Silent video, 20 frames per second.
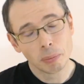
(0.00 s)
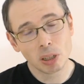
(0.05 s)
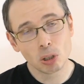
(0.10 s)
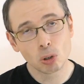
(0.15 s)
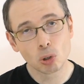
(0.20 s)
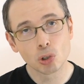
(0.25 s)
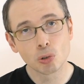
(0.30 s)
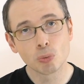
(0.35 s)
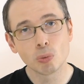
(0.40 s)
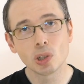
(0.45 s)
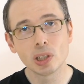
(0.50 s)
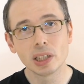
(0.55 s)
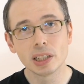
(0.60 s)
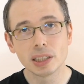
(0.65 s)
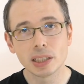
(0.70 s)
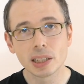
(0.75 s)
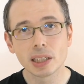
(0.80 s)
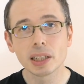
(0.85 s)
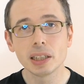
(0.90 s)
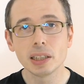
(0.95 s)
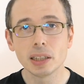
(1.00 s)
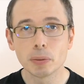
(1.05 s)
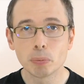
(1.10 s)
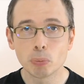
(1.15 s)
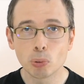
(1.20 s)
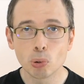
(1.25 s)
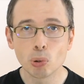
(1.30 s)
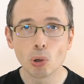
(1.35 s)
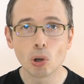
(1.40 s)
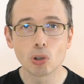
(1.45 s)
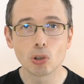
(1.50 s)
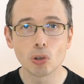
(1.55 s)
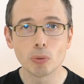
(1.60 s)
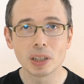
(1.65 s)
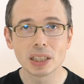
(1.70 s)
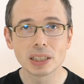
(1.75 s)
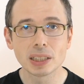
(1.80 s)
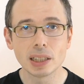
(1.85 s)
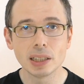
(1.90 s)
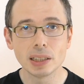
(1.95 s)
Malheureusement, la série n'est plus en
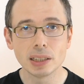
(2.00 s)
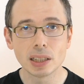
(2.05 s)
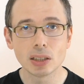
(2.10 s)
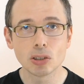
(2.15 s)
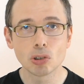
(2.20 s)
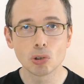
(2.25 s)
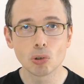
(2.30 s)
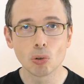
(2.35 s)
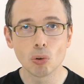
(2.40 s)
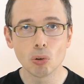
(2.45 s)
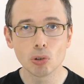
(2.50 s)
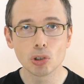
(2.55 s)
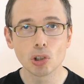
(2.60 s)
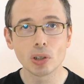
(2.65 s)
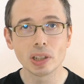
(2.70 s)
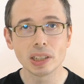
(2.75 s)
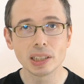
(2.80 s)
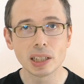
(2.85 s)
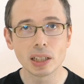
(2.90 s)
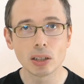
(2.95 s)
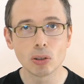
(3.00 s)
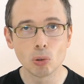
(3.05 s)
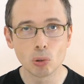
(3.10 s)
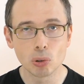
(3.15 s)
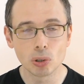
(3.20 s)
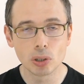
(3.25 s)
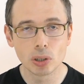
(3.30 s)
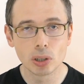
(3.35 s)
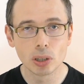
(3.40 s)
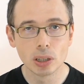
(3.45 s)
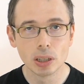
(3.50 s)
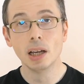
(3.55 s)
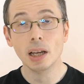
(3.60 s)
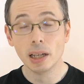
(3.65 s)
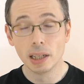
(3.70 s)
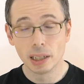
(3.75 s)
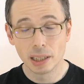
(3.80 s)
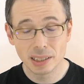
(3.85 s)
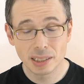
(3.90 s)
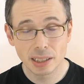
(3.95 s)
commercialisation dans l'Hexagone.
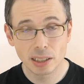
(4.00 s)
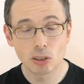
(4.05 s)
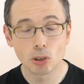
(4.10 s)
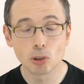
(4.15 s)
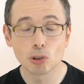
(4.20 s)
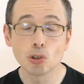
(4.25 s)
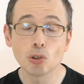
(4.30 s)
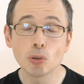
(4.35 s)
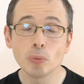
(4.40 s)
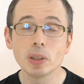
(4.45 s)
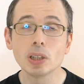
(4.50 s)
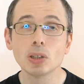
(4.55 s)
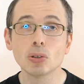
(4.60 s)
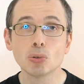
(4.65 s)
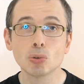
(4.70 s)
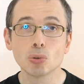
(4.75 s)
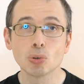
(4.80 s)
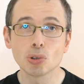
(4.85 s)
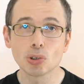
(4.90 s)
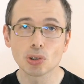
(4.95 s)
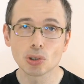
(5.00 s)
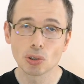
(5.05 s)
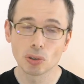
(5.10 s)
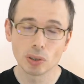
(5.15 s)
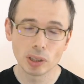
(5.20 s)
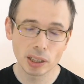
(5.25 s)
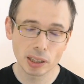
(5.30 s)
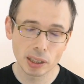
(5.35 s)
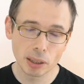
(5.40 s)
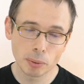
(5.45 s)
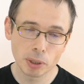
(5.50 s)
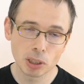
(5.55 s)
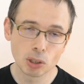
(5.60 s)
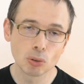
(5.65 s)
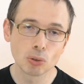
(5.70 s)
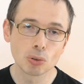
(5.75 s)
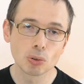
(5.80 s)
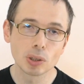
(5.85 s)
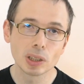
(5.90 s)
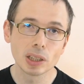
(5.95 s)
Et c'est en 2012 que Nakaba
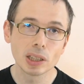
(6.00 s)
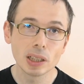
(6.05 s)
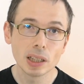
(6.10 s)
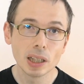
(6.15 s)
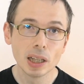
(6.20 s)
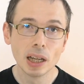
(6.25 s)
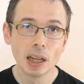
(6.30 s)
Suzuki